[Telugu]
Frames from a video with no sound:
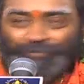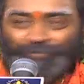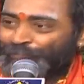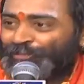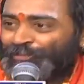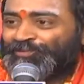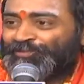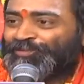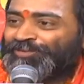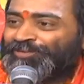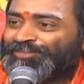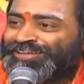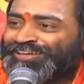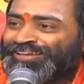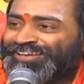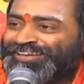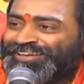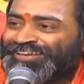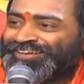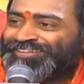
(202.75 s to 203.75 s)
ఇప్పుడు
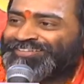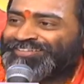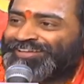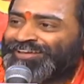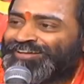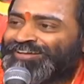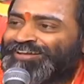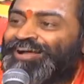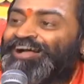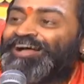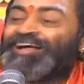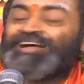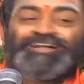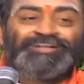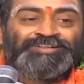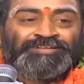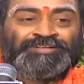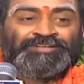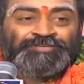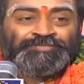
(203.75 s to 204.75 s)
వస్తుంది ఇది సరిగ్గా
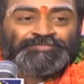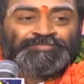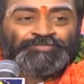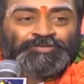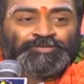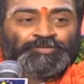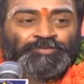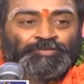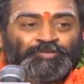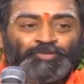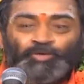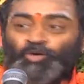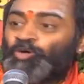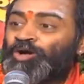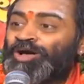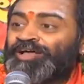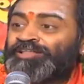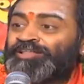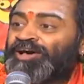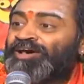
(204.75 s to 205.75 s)
గో
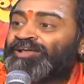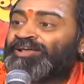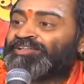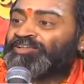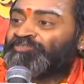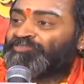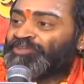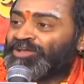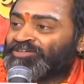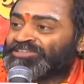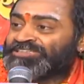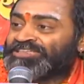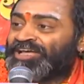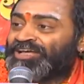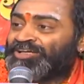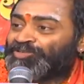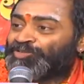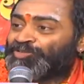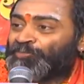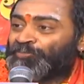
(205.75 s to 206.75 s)
ఆధారిత
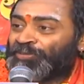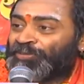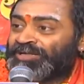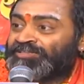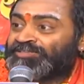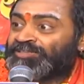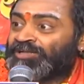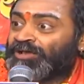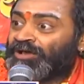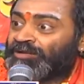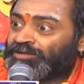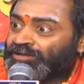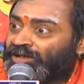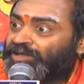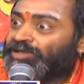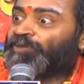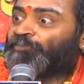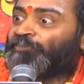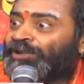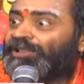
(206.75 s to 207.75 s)
వ్యవసాయంతో పండించిన
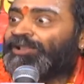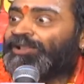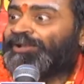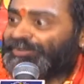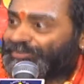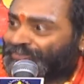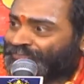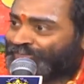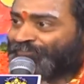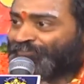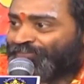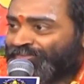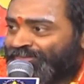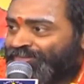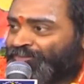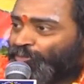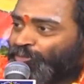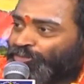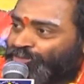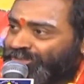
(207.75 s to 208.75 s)
ఆర్గానిక్ పళ్ళలాంటివి
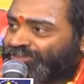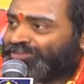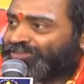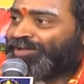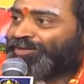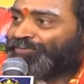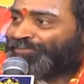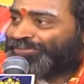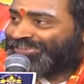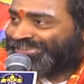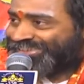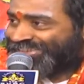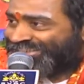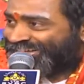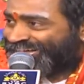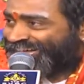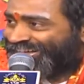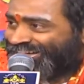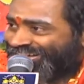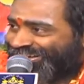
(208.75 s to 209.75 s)
ఒంటికి చాలా మంచిది
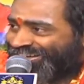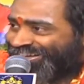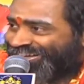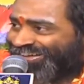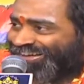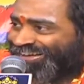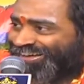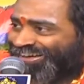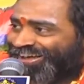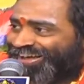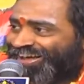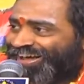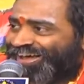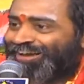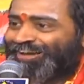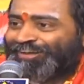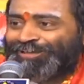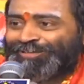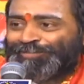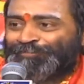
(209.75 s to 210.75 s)
ఇక్కడ
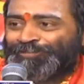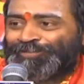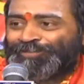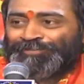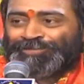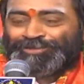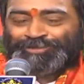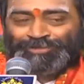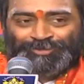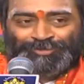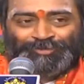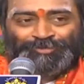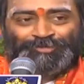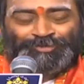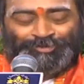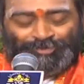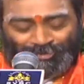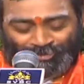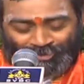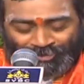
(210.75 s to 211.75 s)
అలాంటి అద్భుతమైన చెట్టు
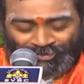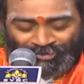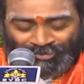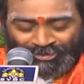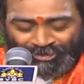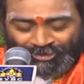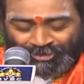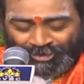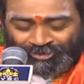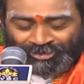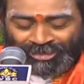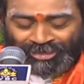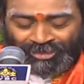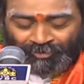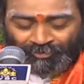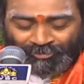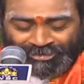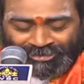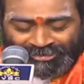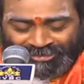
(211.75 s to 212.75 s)
గురించి వస్తున్నాం ఈ చెట్టు
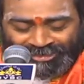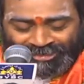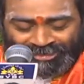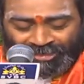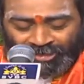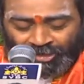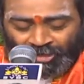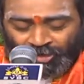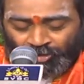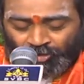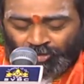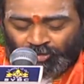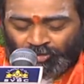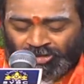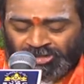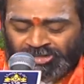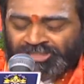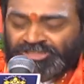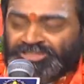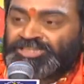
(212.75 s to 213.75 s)
ఎలా ఉందంటే
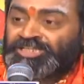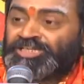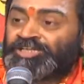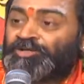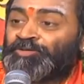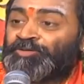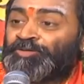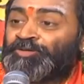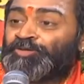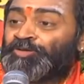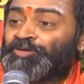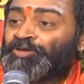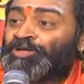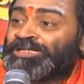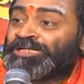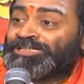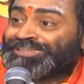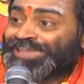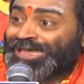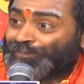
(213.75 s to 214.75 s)
యుధిష్ఠిరో
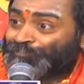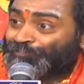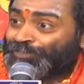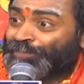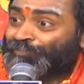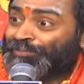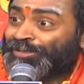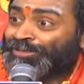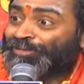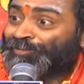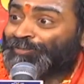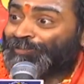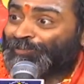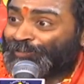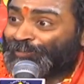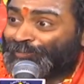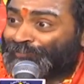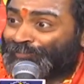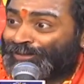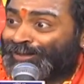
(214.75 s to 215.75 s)
ధర్మమయో
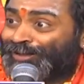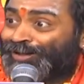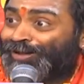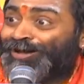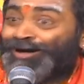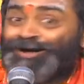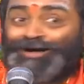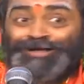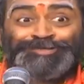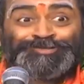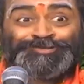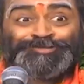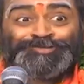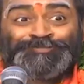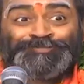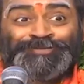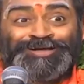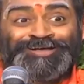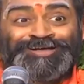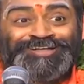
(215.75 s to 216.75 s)

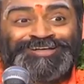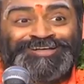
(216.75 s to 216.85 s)
మహాద్రుమ